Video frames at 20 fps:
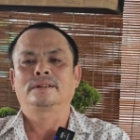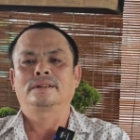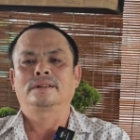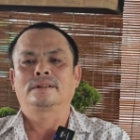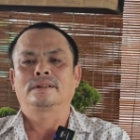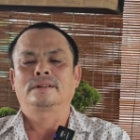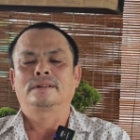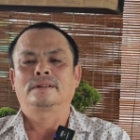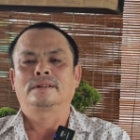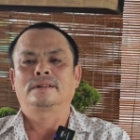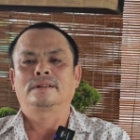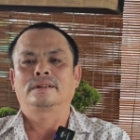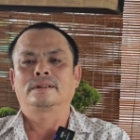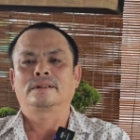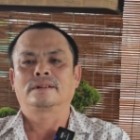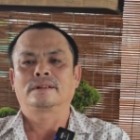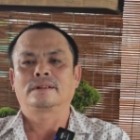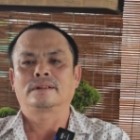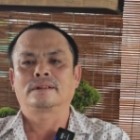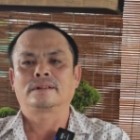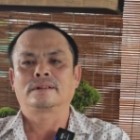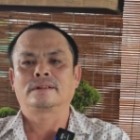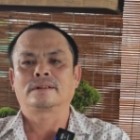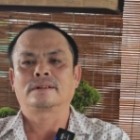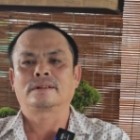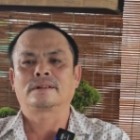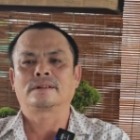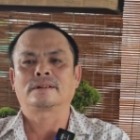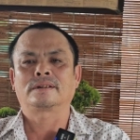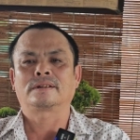thì uh, anh
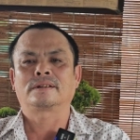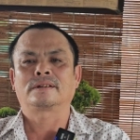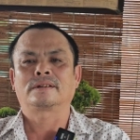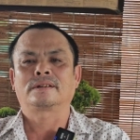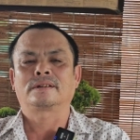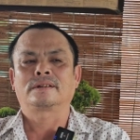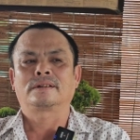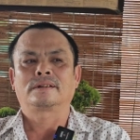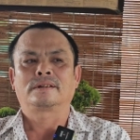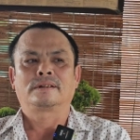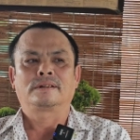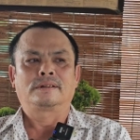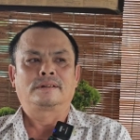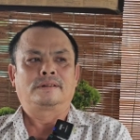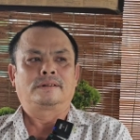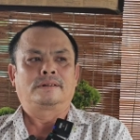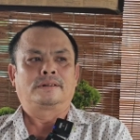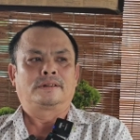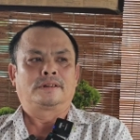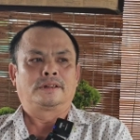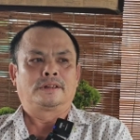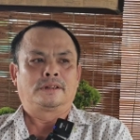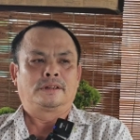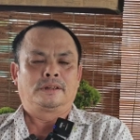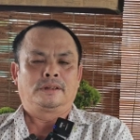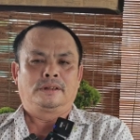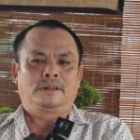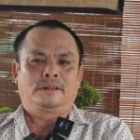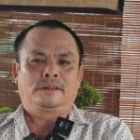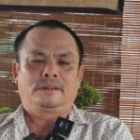đến với chương trình của em á, là anh
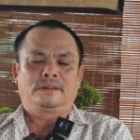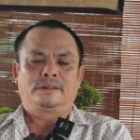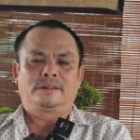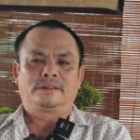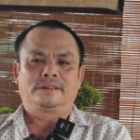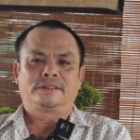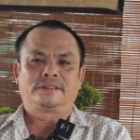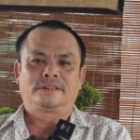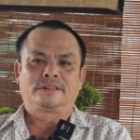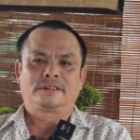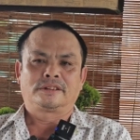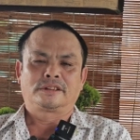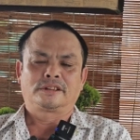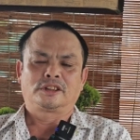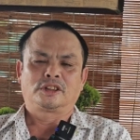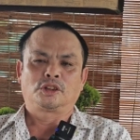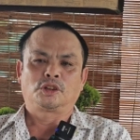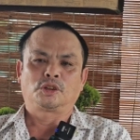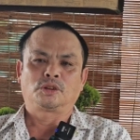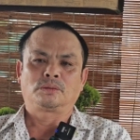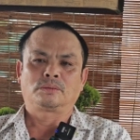xem qua cái chương trình của em à,